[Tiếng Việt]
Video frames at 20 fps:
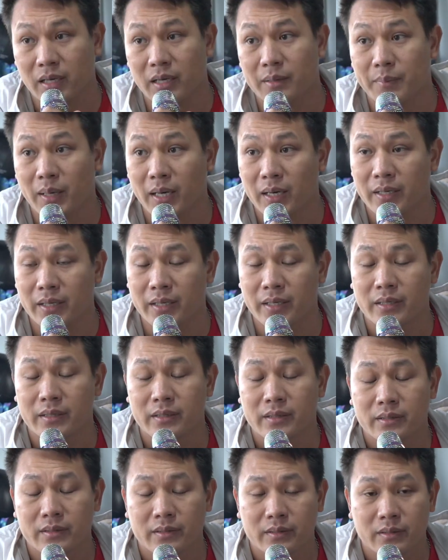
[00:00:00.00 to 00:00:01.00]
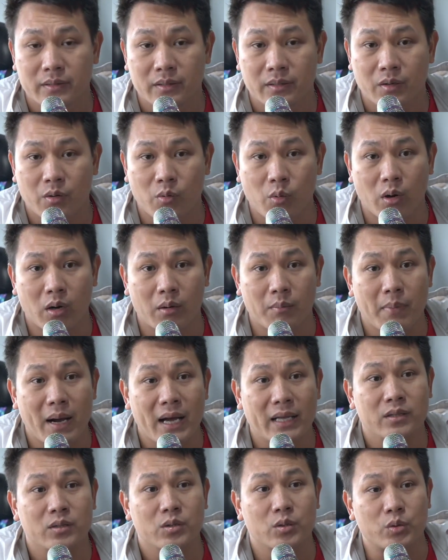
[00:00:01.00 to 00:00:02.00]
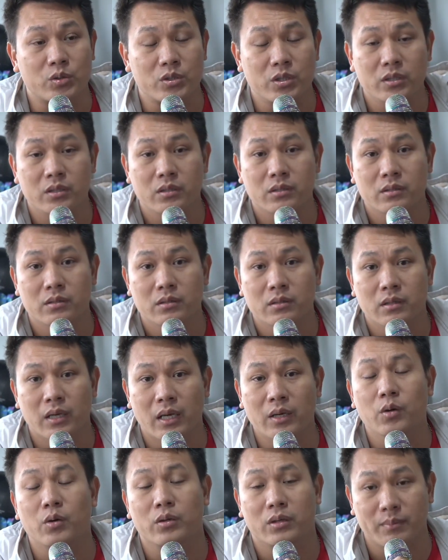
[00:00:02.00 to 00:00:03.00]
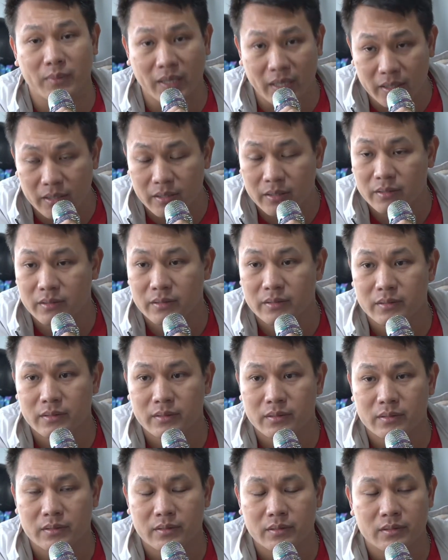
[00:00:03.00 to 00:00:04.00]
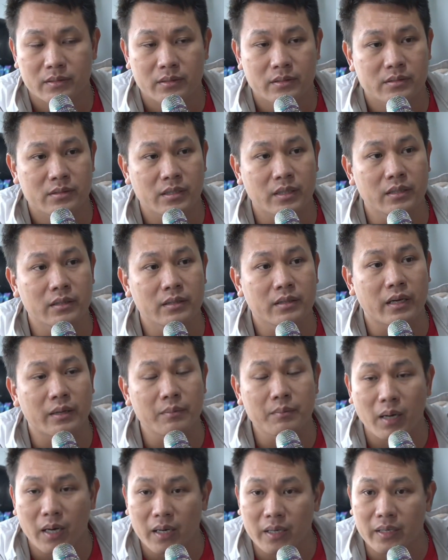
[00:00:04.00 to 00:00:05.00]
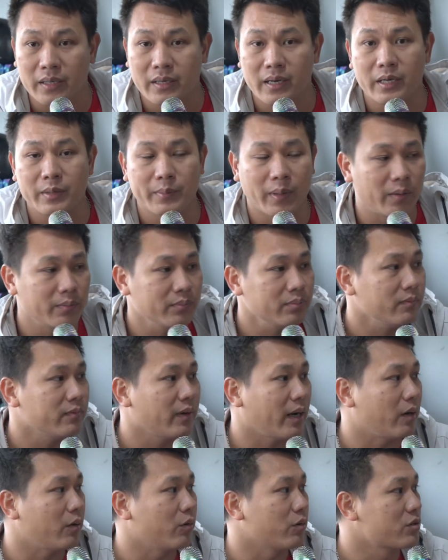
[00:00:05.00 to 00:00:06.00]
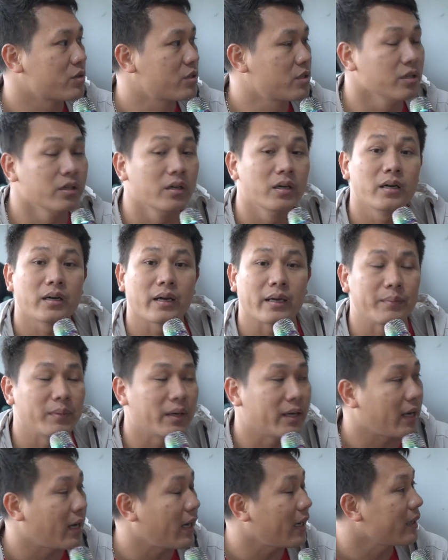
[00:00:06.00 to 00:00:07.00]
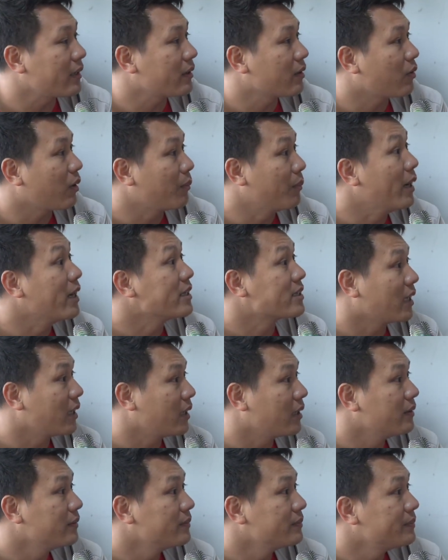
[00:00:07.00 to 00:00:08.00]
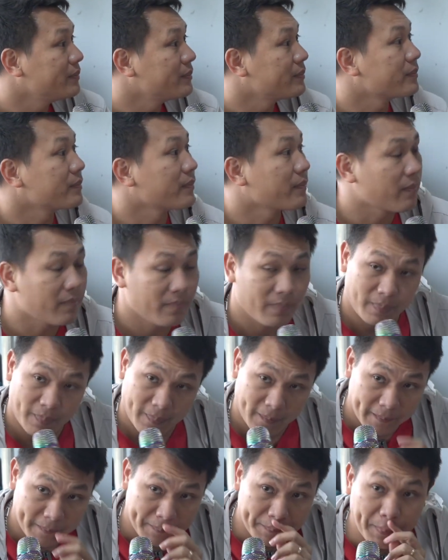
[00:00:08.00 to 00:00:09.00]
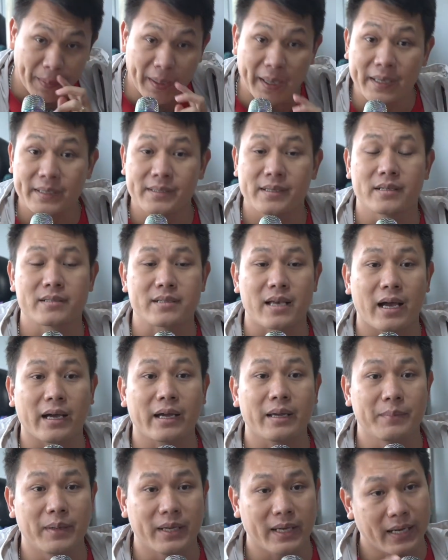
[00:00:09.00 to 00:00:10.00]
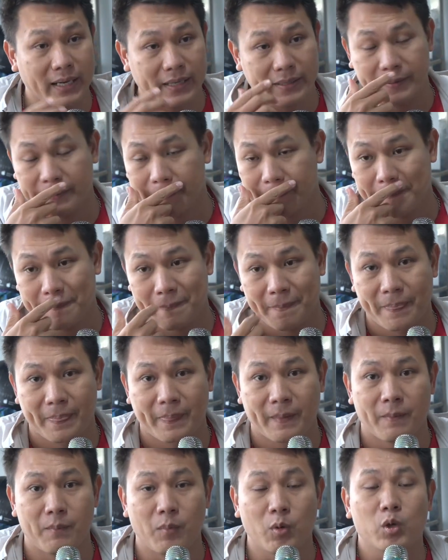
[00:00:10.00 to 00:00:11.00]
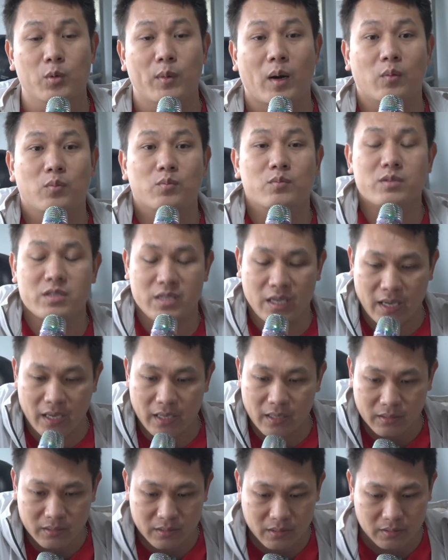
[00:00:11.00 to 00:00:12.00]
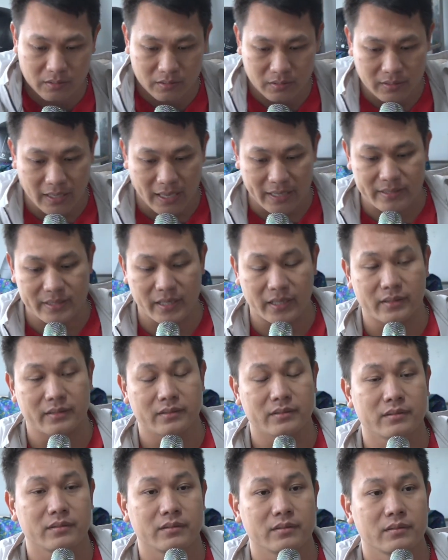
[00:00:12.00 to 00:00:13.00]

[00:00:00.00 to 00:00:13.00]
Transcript: lời mời của ban tổ chức lễ hội năm nay xin kính mời các đội bóng vào trưa ngày 12 khoảng 10 giờ 10 giờ sáng ngày 12 mỗi đội bóng sẽ cử đại diện